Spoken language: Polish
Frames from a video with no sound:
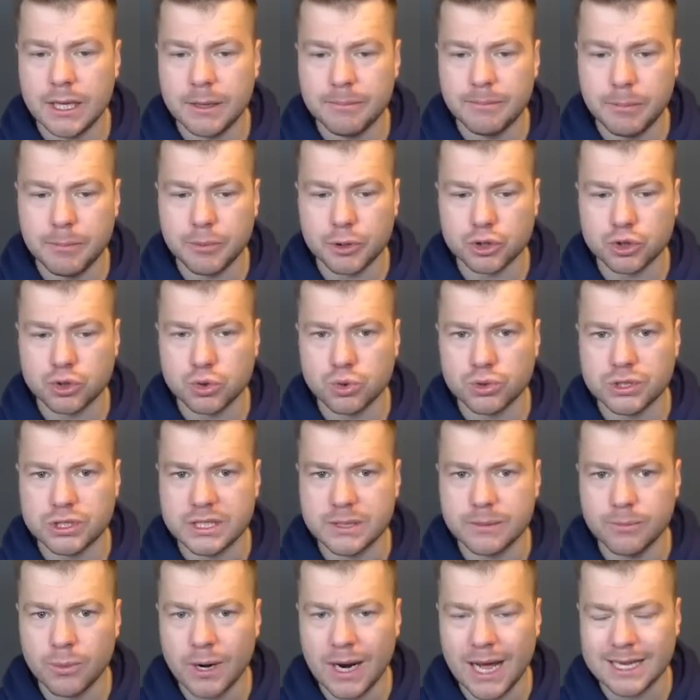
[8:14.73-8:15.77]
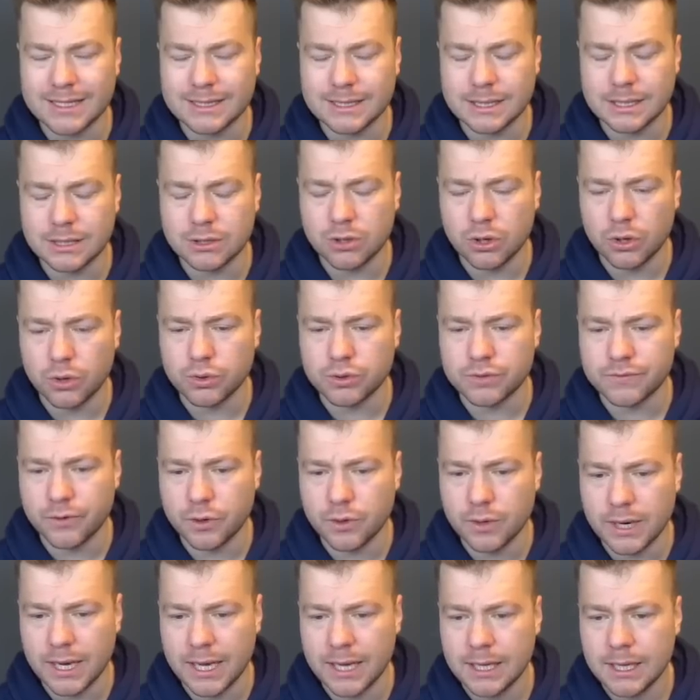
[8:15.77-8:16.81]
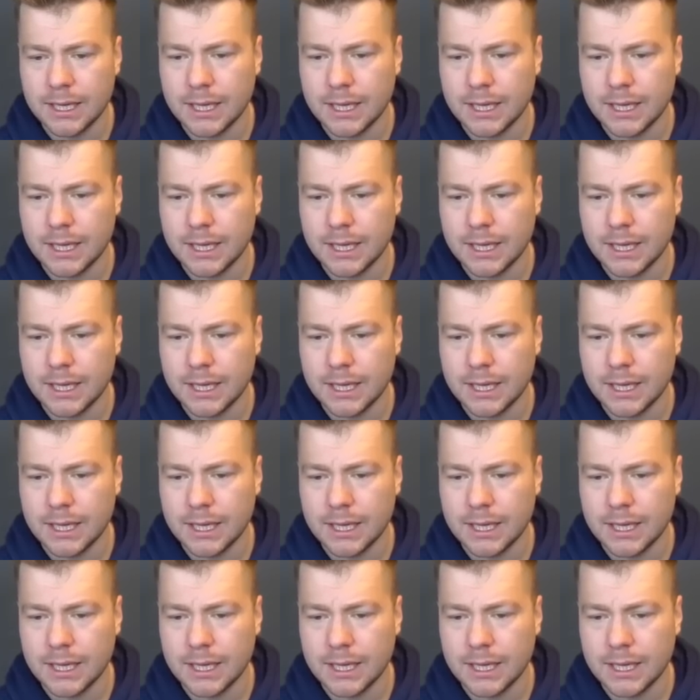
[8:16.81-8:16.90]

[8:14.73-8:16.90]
po prostu z symulacji i to już w ogóle